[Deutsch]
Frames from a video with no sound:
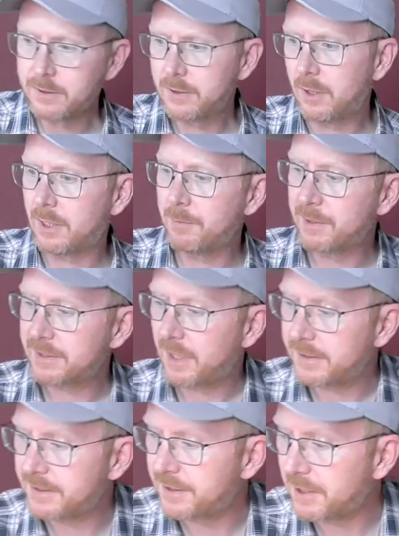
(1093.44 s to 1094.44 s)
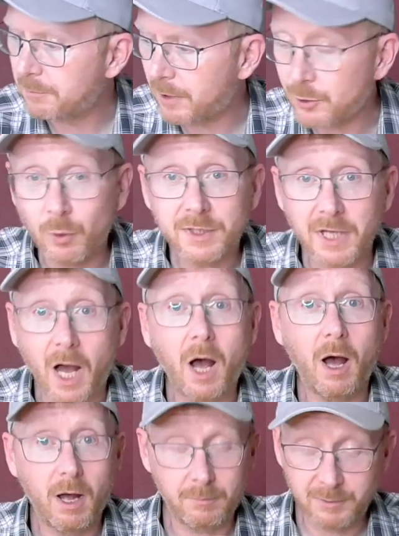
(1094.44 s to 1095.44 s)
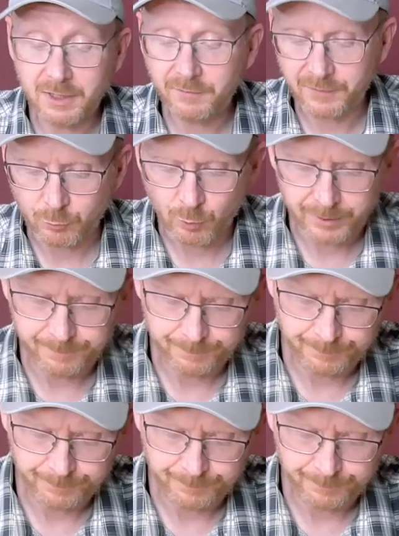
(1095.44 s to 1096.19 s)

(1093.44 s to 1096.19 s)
So, gehen wir das ganze Ding mal durch. Aha, Minifigur.